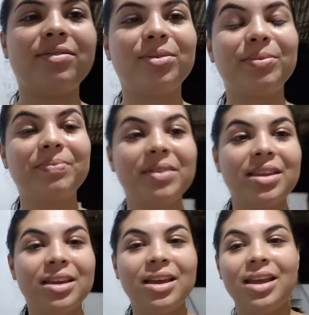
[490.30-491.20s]
viu?
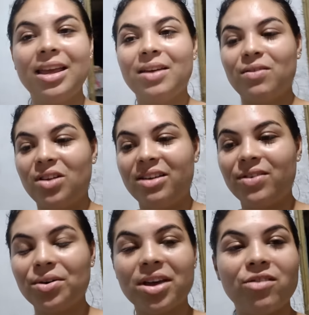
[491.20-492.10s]
Vou
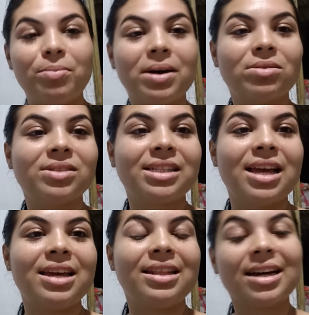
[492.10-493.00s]
levar o Kev pra
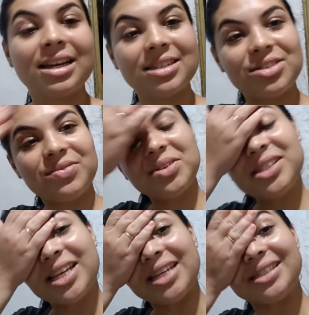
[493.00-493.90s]
cozinhar aí na casa de
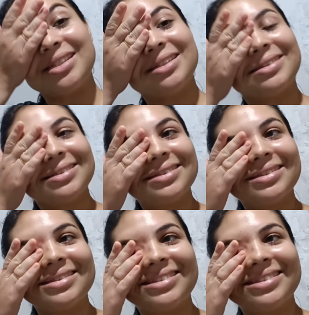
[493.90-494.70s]
vocês. Vai.